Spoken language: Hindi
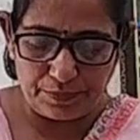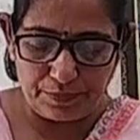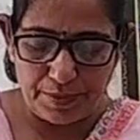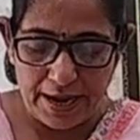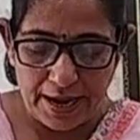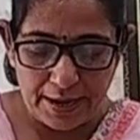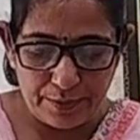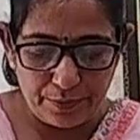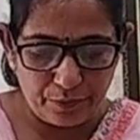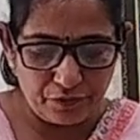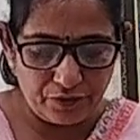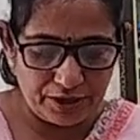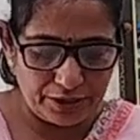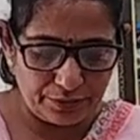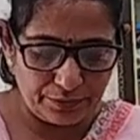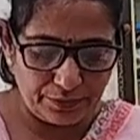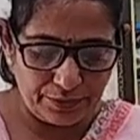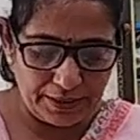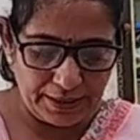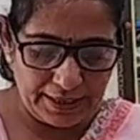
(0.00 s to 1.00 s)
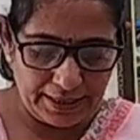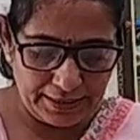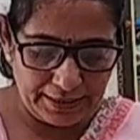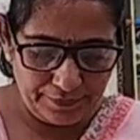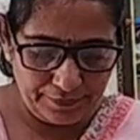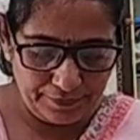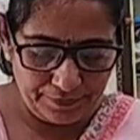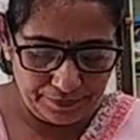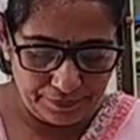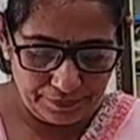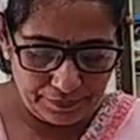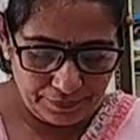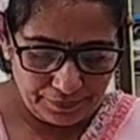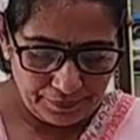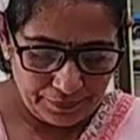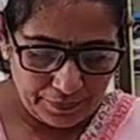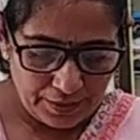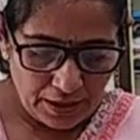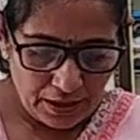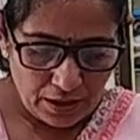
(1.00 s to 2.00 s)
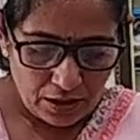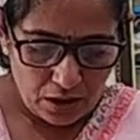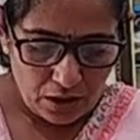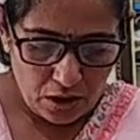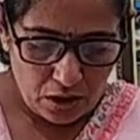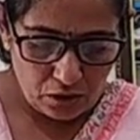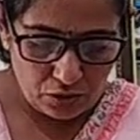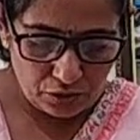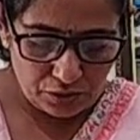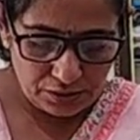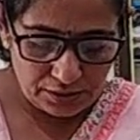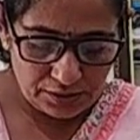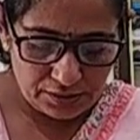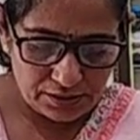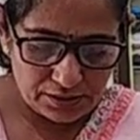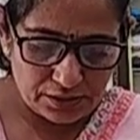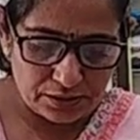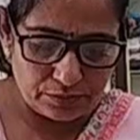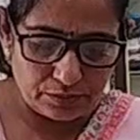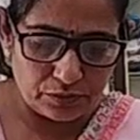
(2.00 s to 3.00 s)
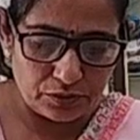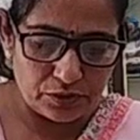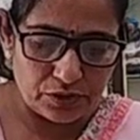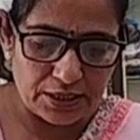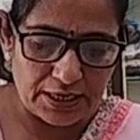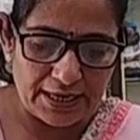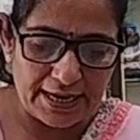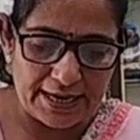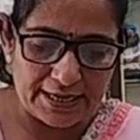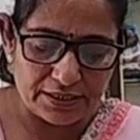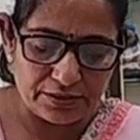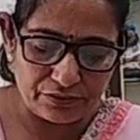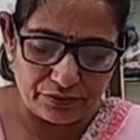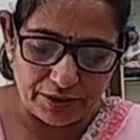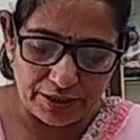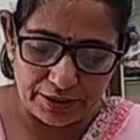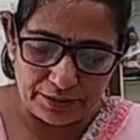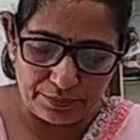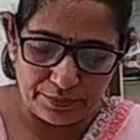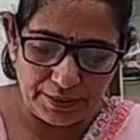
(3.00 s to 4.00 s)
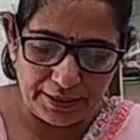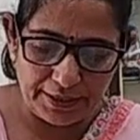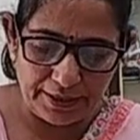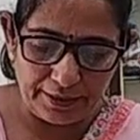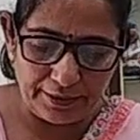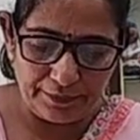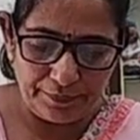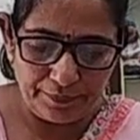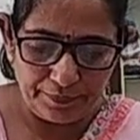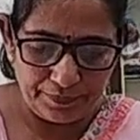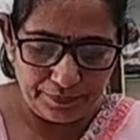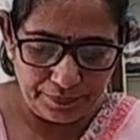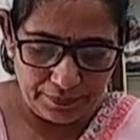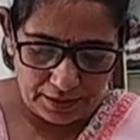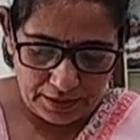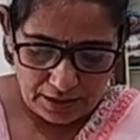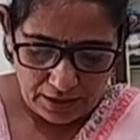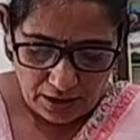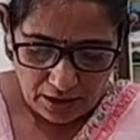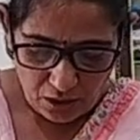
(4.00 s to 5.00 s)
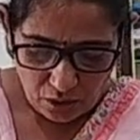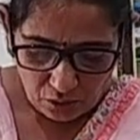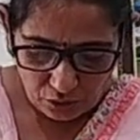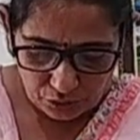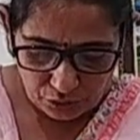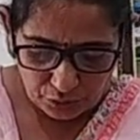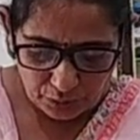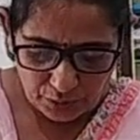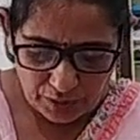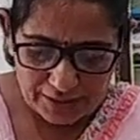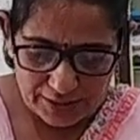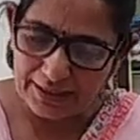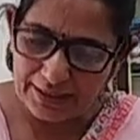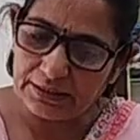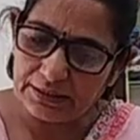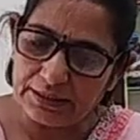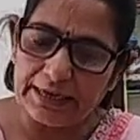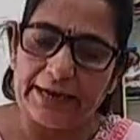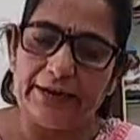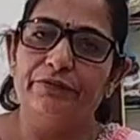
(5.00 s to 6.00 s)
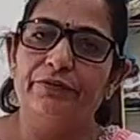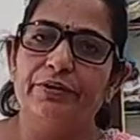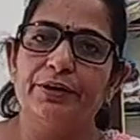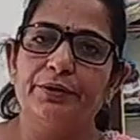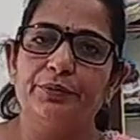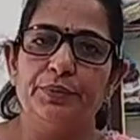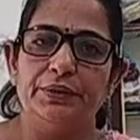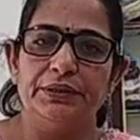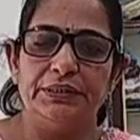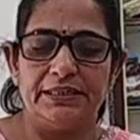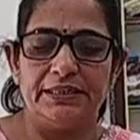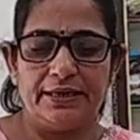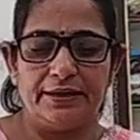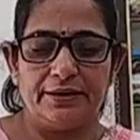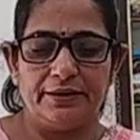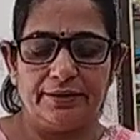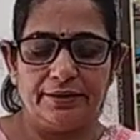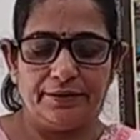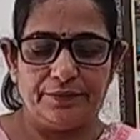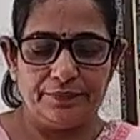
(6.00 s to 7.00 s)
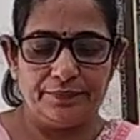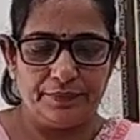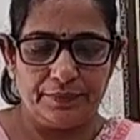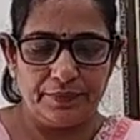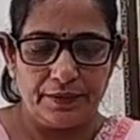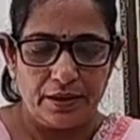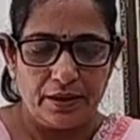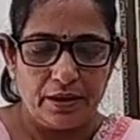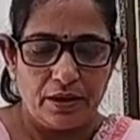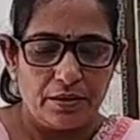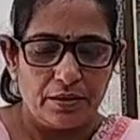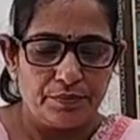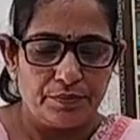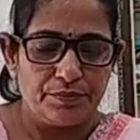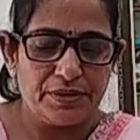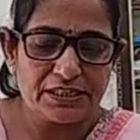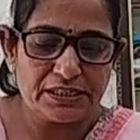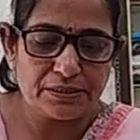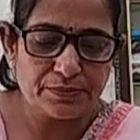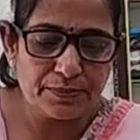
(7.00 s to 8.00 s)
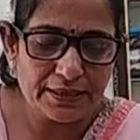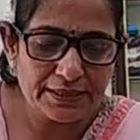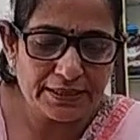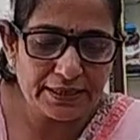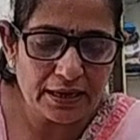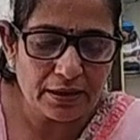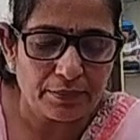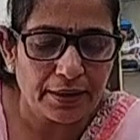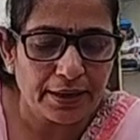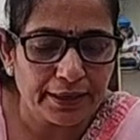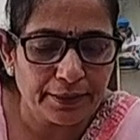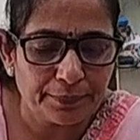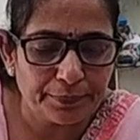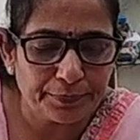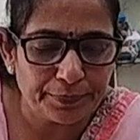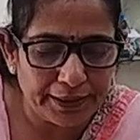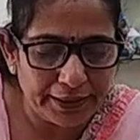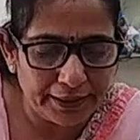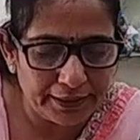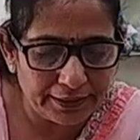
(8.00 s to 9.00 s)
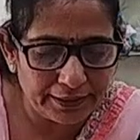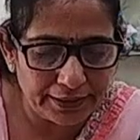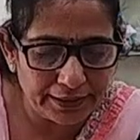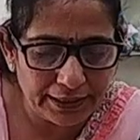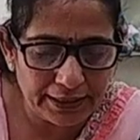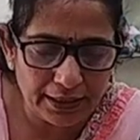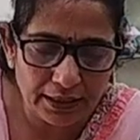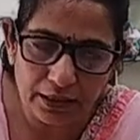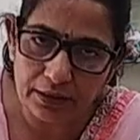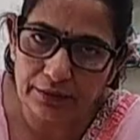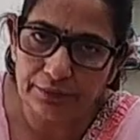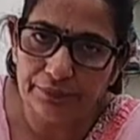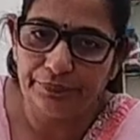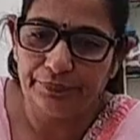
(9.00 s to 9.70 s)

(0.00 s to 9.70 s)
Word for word: पाइप hmm, वर्क भी है और समोसा लेस वर्क भी है और थोड़ा सा थ्रेड वर्क भी दिया है बीच में ये हमारा प्रिंट रहेगा